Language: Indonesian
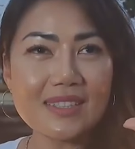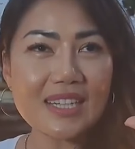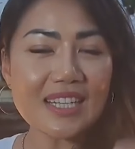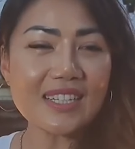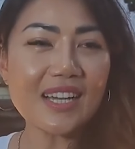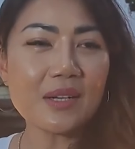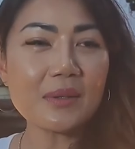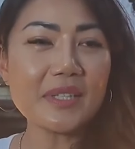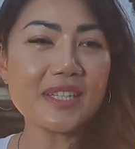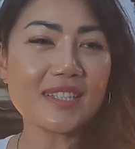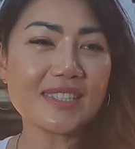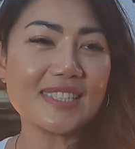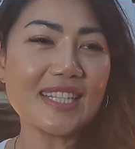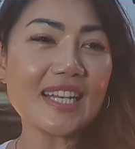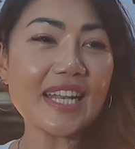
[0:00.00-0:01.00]
karena aku
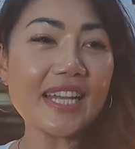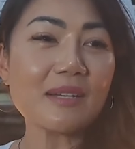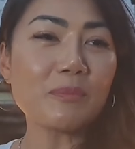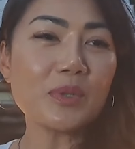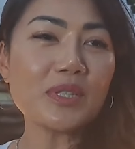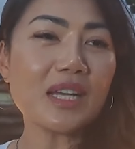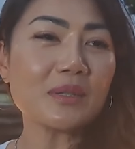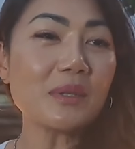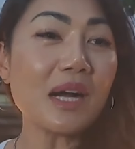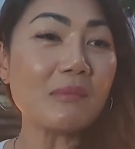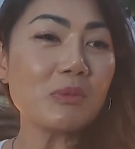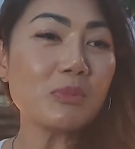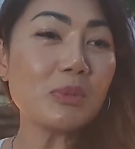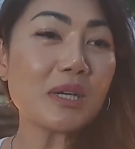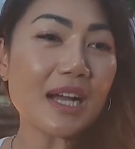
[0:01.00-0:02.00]
dikasih link pun aku nggak
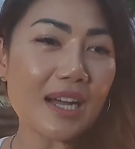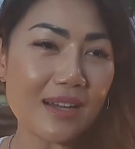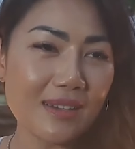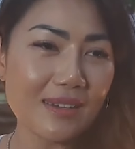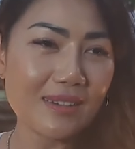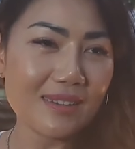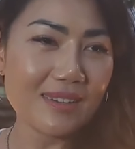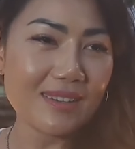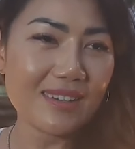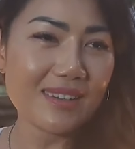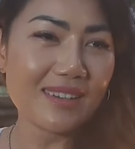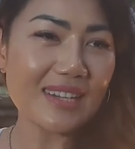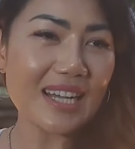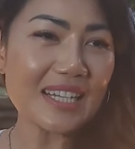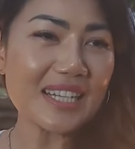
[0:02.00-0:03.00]
mau buka
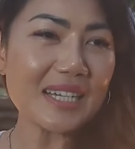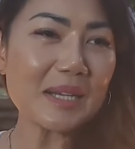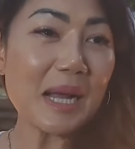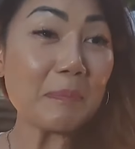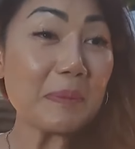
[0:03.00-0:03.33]
karena nggak